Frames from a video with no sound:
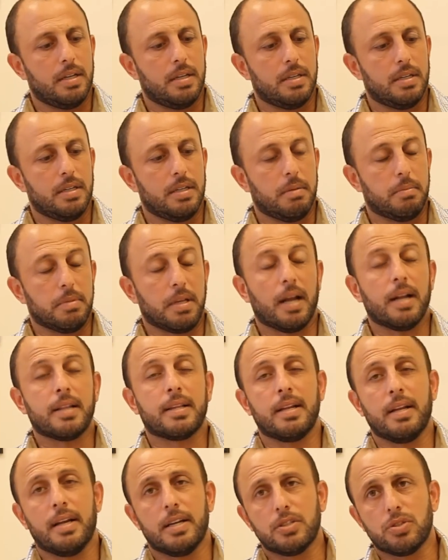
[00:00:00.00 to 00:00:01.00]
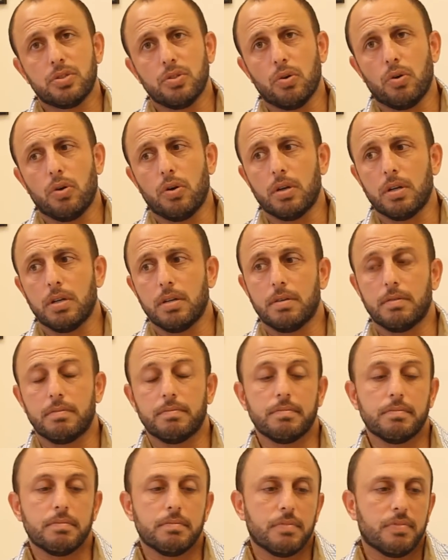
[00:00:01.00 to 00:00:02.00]
إيه، يعني دخلت انا على الشغل
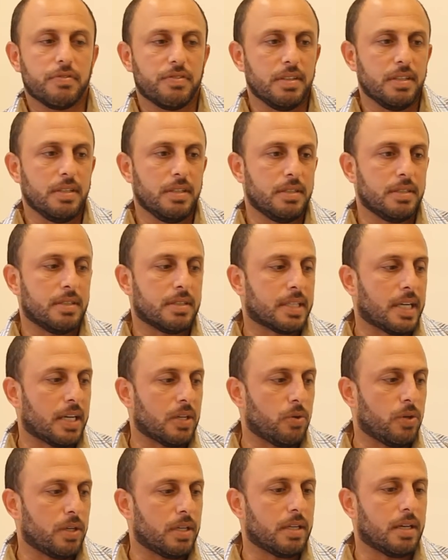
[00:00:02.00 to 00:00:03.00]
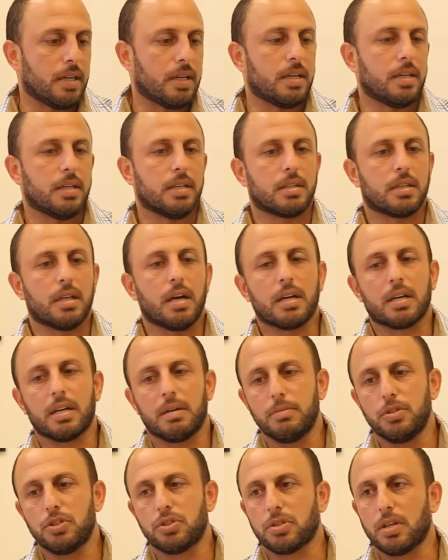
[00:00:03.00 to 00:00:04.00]
في كانوا هنا
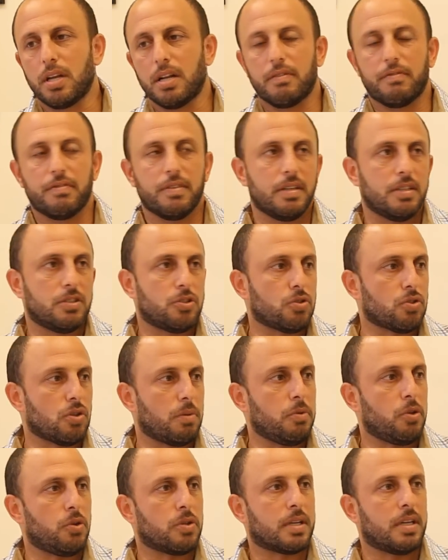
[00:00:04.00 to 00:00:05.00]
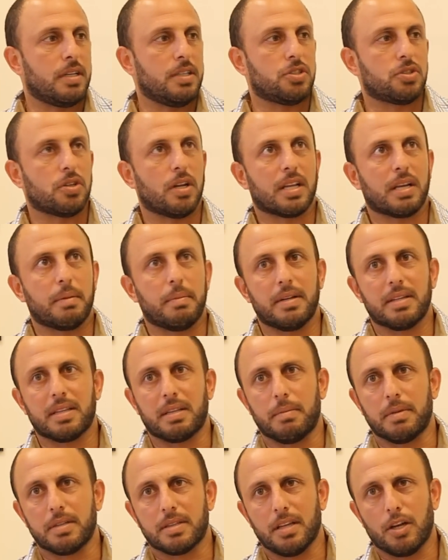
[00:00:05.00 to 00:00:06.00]
طاقم يشتغل في جزء منهم كان يشتغل كمان
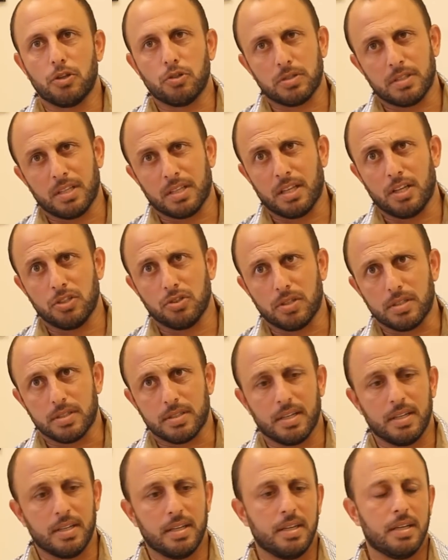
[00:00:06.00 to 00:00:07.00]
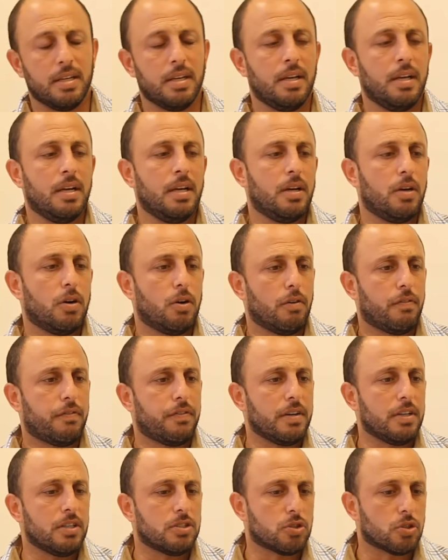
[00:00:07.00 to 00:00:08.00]
18 19 سنه
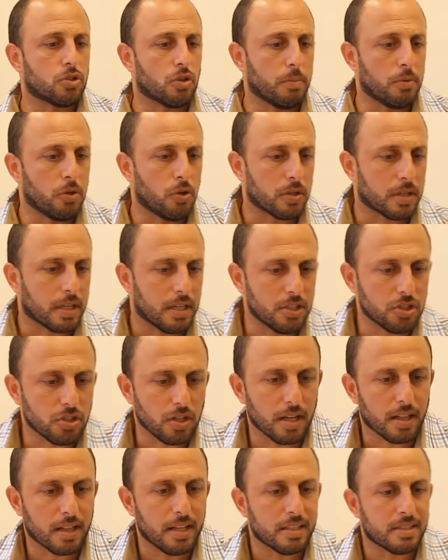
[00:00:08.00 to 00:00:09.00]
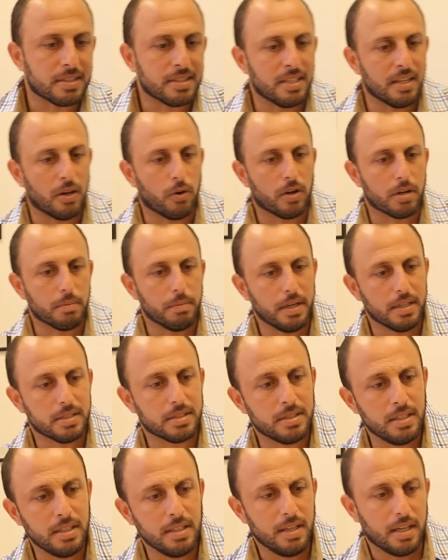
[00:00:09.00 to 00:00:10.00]
وفي جزء منهم كان يشتغل ثلاث سنين او اربع
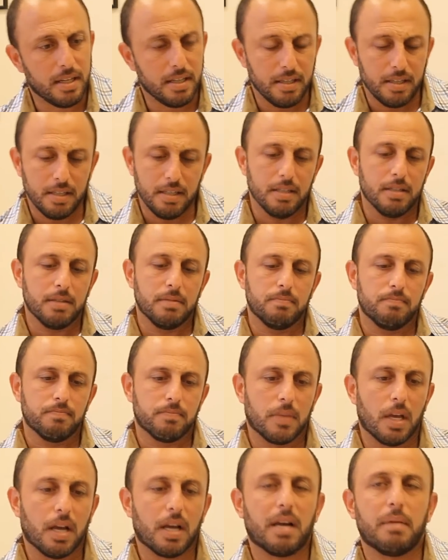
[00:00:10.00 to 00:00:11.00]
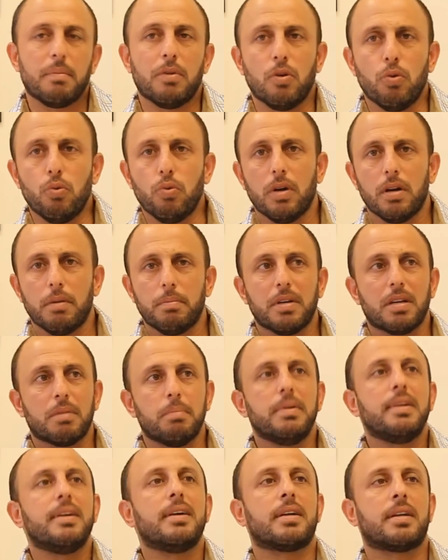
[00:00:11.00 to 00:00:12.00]
سنين يعني طاقم هو
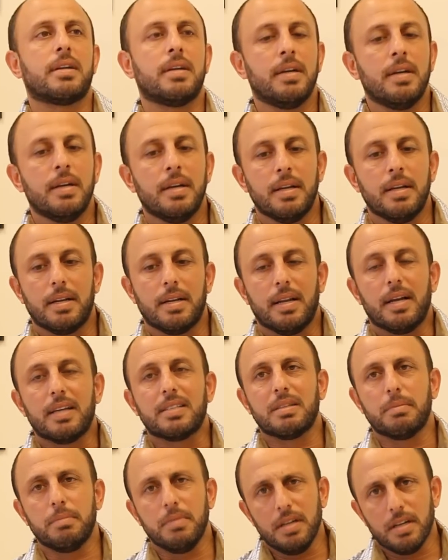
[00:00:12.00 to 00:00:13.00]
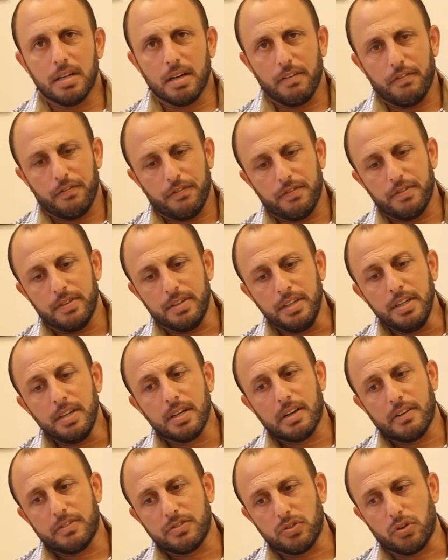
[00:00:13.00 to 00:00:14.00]
بكبير لازم يعرف
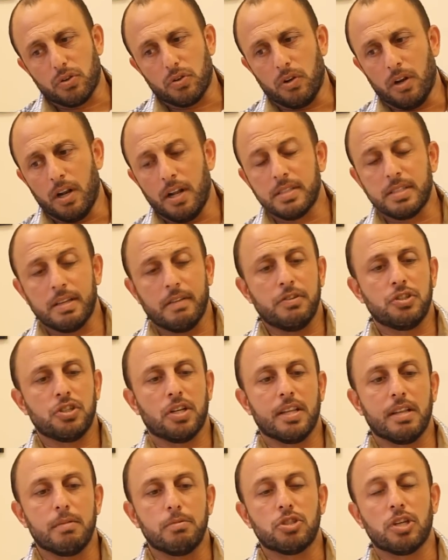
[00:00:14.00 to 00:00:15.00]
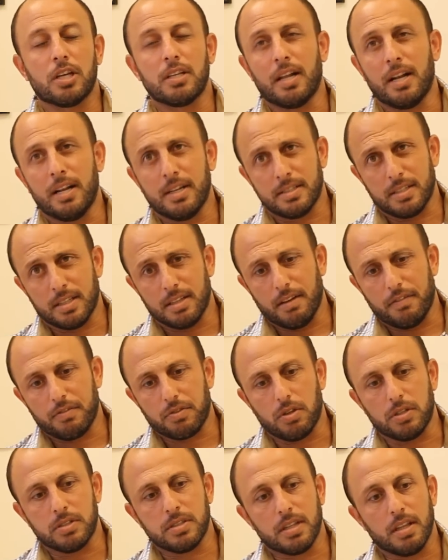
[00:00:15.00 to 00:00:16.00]
يعرف شغله للاسف الشديد مش هذا انا
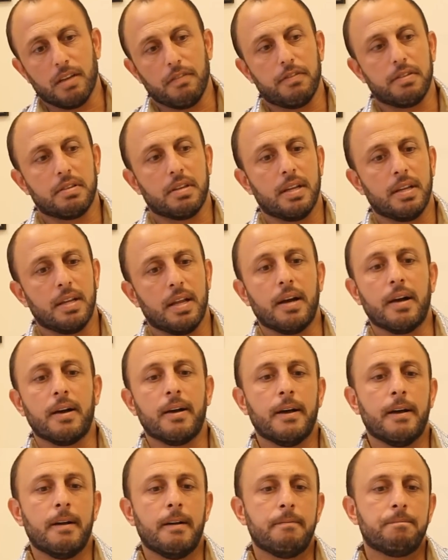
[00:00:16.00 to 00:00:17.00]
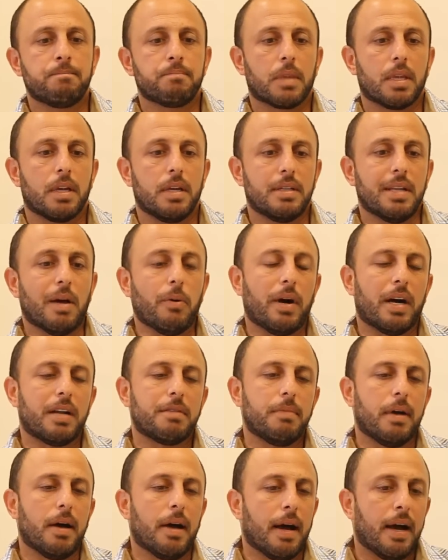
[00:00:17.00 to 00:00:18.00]
صدفته انا صدفت هنا نوعا
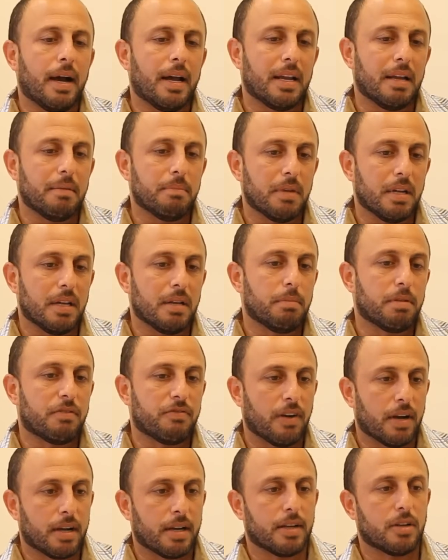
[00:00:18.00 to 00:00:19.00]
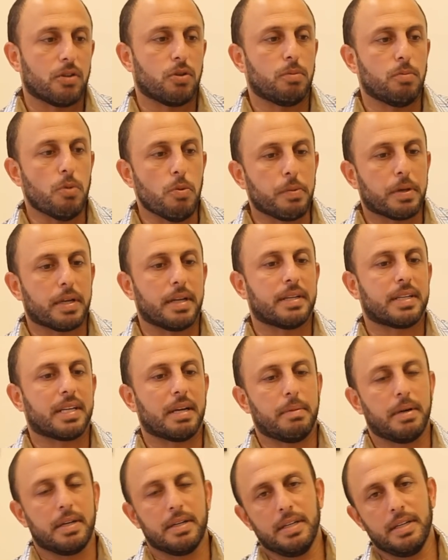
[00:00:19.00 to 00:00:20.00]
ما عالم اللي بتفكر انه ممكن
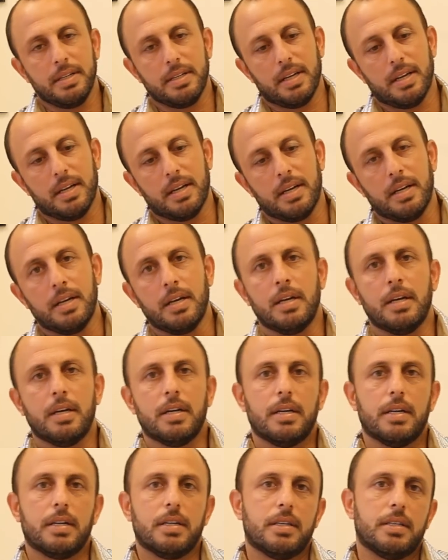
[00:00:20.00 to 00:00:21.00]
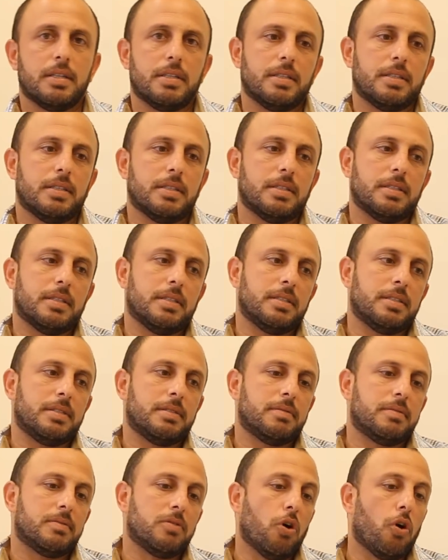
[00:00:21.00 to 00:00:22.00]
كمان احنا
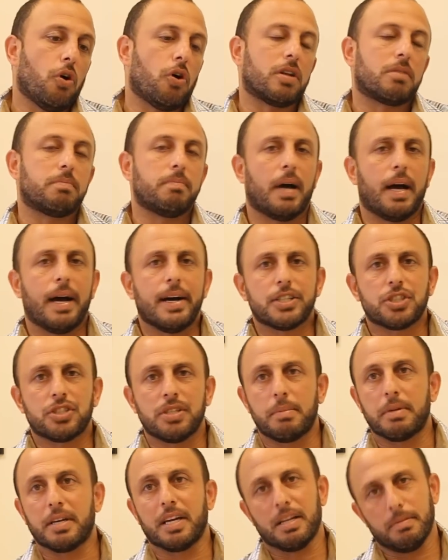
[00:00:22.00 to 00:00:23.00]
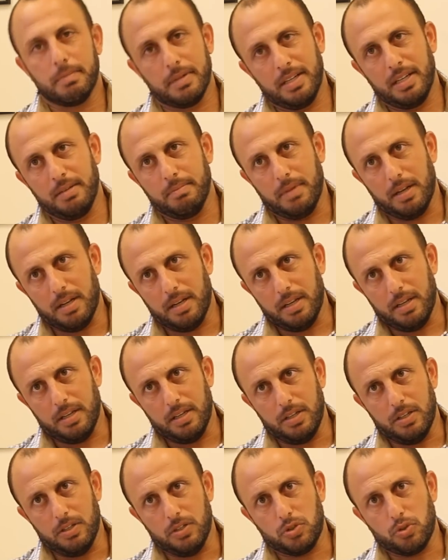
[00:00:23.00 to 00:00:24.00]
ناخذ معاشنا من غير ما نعمل
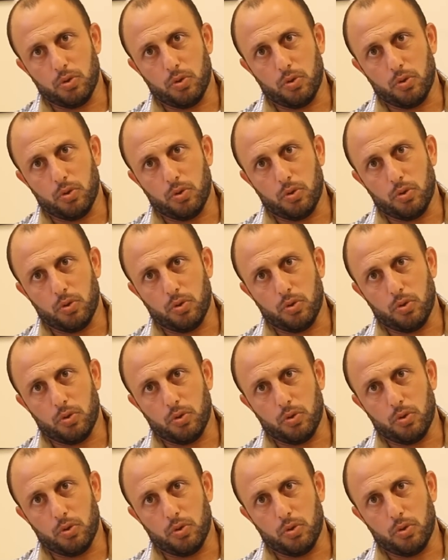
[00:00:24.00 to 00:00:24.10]
آه،